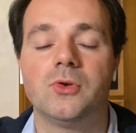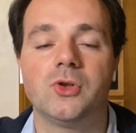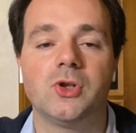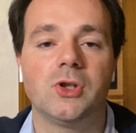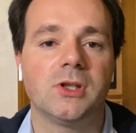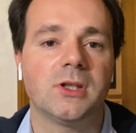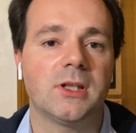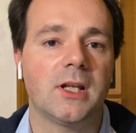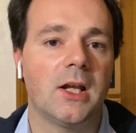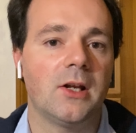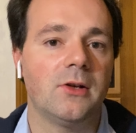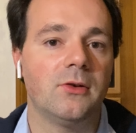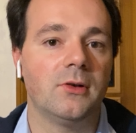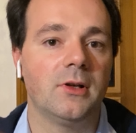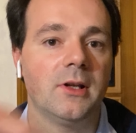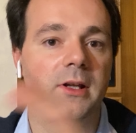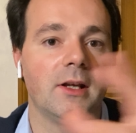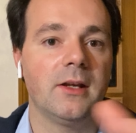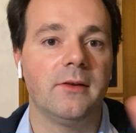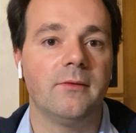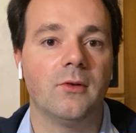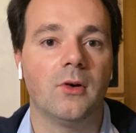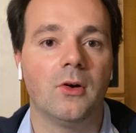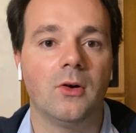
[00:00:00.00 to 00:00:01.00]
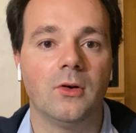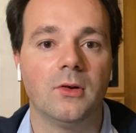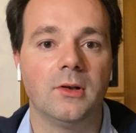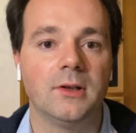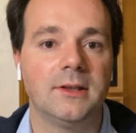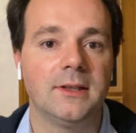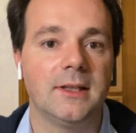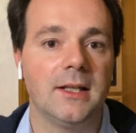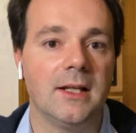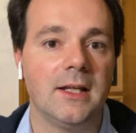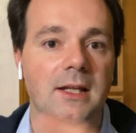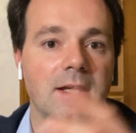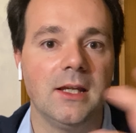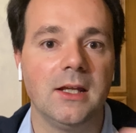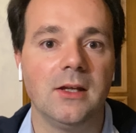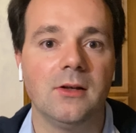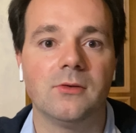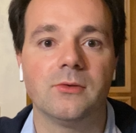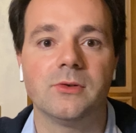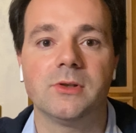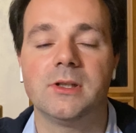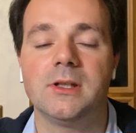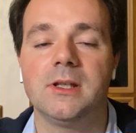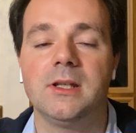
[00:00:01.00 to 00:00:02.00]
ci saranno le rivolte lì,
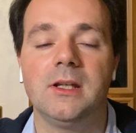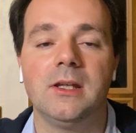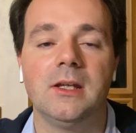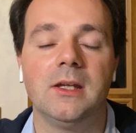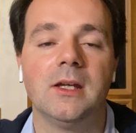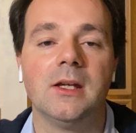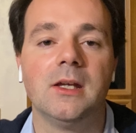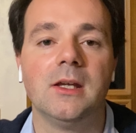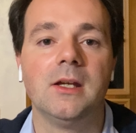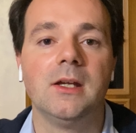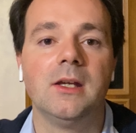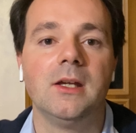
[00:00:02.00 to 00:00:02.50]
così